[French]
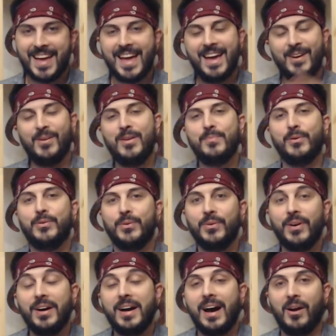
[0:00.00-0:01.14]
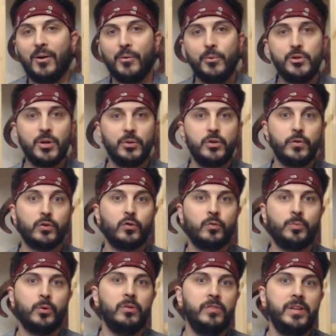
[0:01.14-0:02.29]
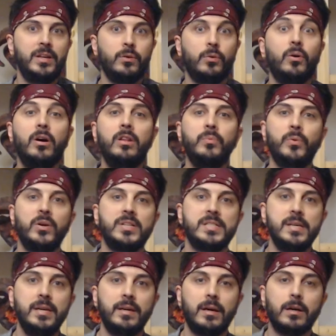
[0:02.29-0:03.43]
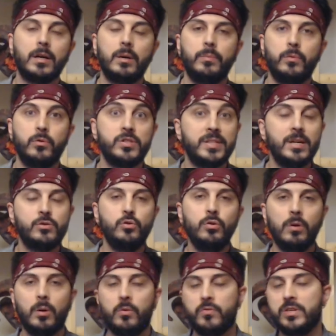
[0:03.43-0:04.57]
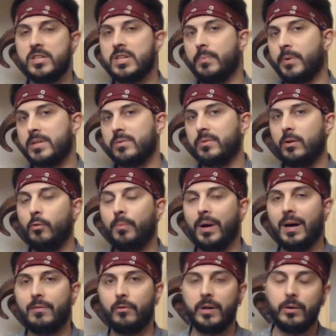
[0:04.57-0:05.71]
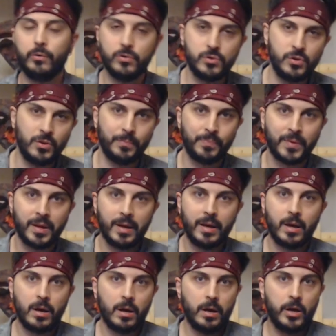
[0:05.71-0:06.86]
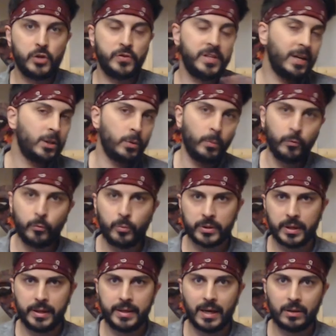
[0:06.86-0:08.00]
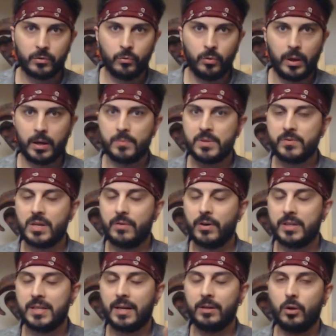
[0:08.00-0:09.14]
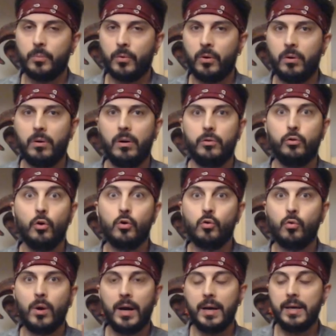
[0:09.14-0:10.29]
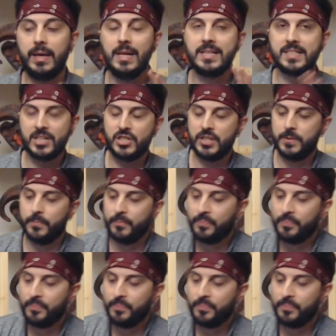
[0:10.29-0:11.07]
Hello les potos Alors aujourd'hui je vous retrouve pour une vidéo unboxing, hein, comme de statues, que je vous ai déjà présenté auparavant quelques-unes. Je vais directement vous montrer le carton, et comme ça vous allez voir directement de quoi il s'agit.